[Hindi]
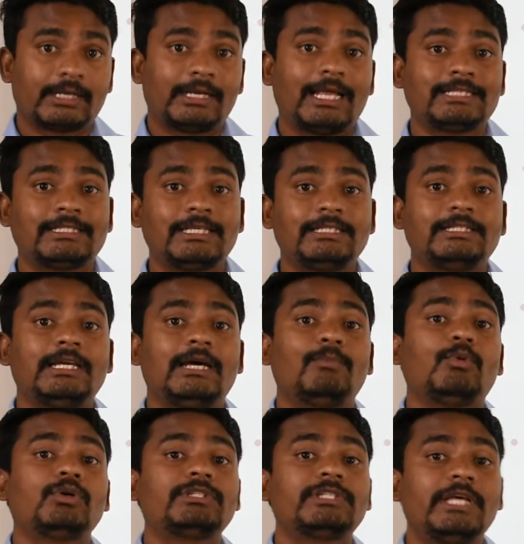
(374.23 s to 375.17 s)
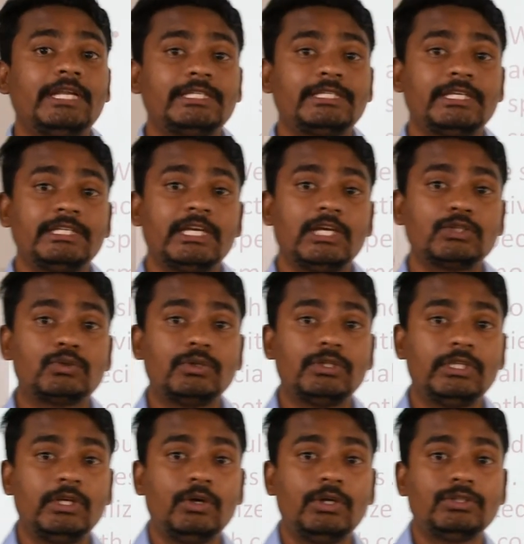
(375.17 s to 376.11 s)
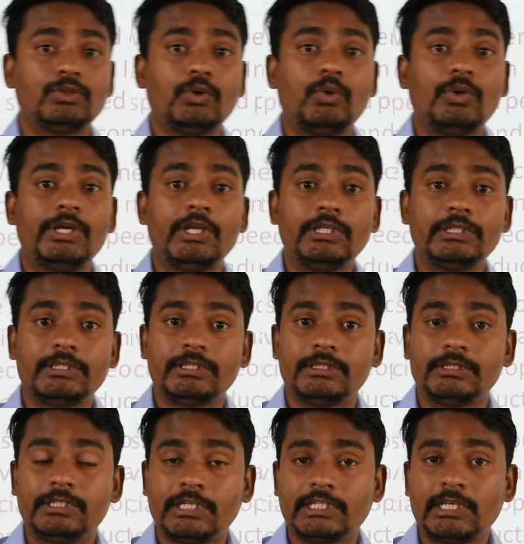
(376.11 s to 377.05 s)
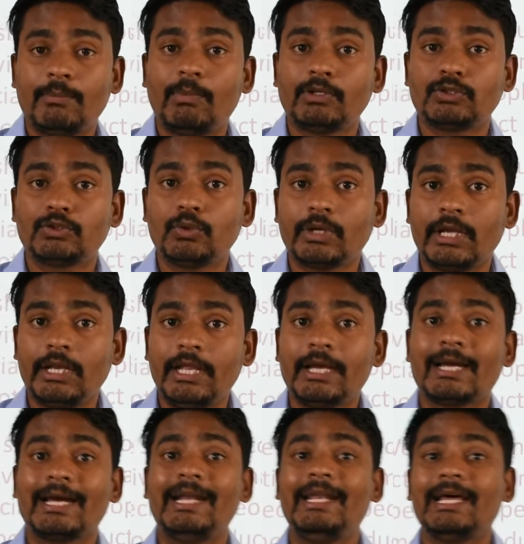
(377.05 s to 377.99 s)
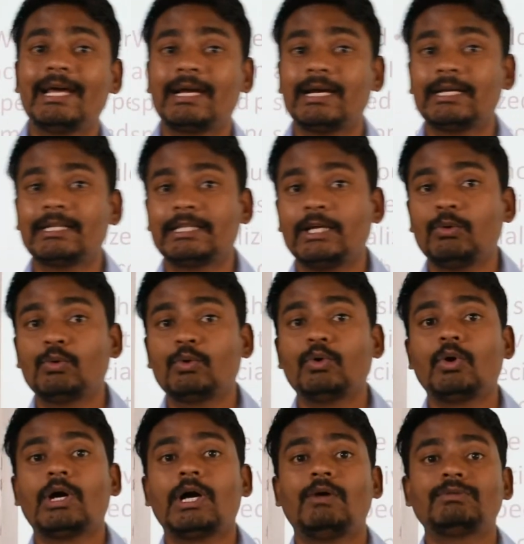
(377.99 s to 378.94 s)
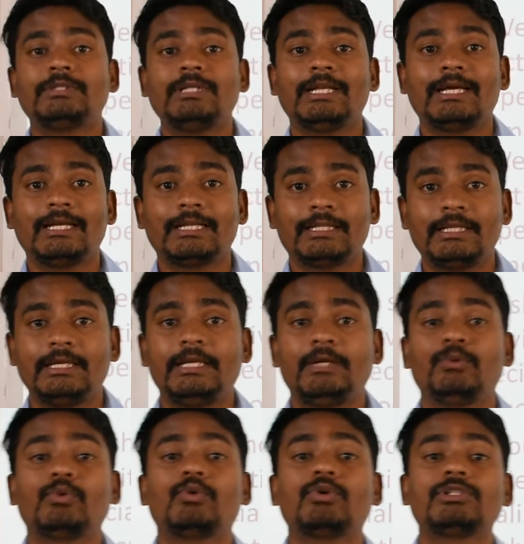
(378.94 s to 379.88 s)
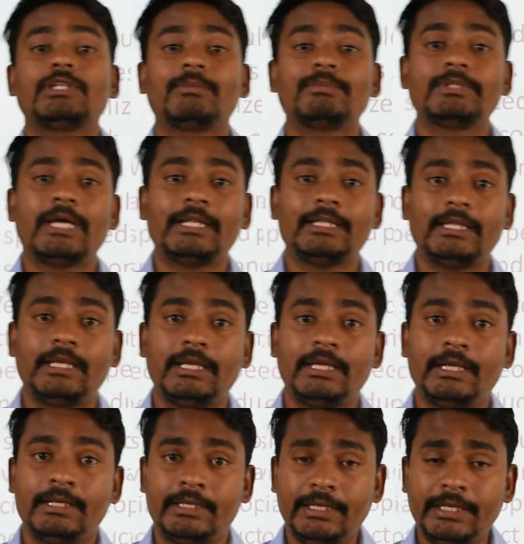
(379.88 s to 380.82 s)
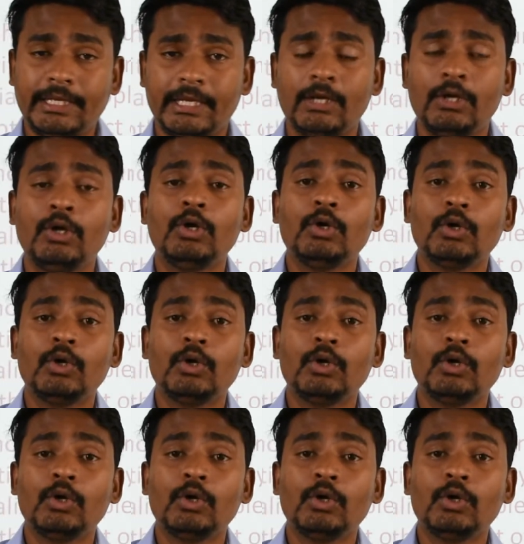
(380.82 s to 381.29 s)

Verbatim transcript: क्लासेस या बहुत सारी चीज़ें ऐसी होती जो इन जैसे बच्चों के लिए कंडक्ट करते हैं उनको काउंसिल करते हैं उनको समझाते हैं ठीक है